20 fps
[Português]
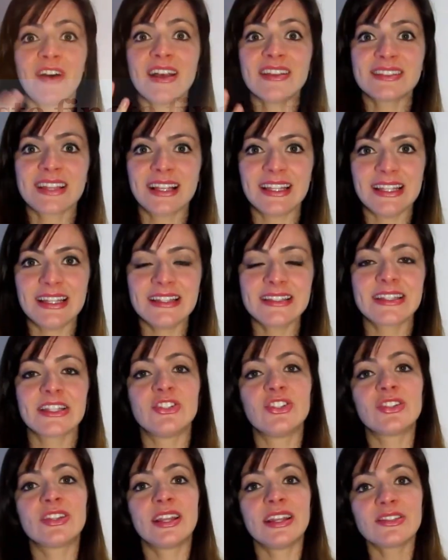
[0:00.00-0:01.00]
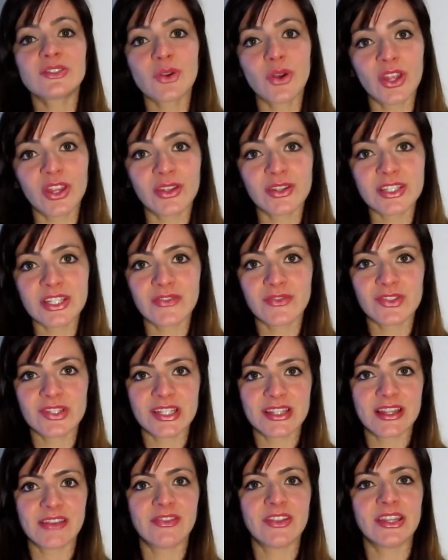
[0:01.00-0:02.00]
faça a lista de três corretoras que
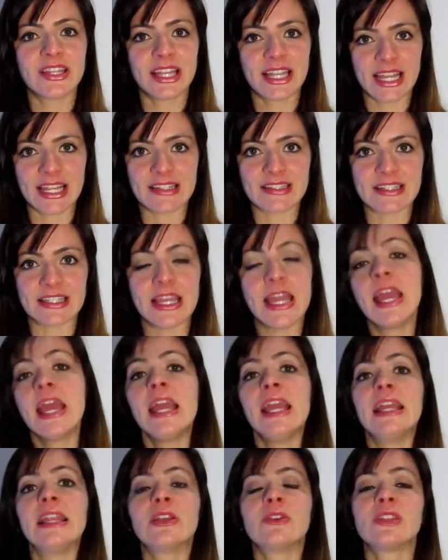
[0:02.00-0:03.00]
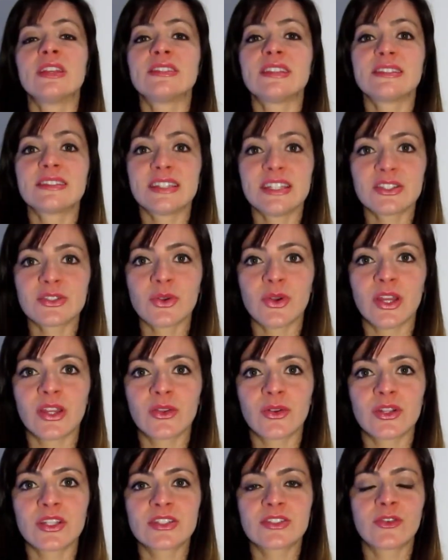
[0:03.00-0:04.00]
você teve interesse. Então, dessas três
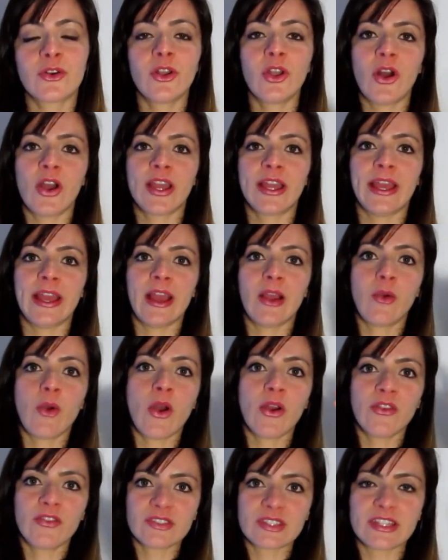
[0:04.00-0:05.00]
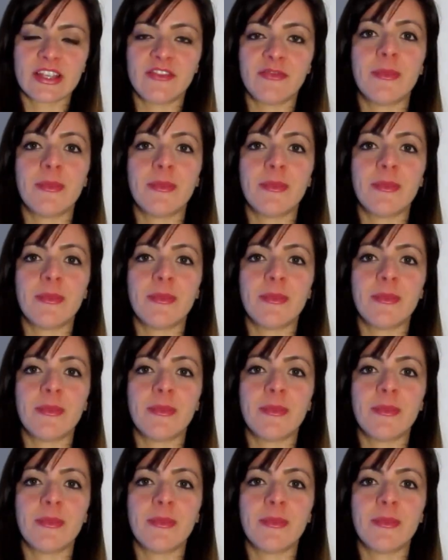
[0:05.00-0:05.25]
corretoras, coloque qual que você teve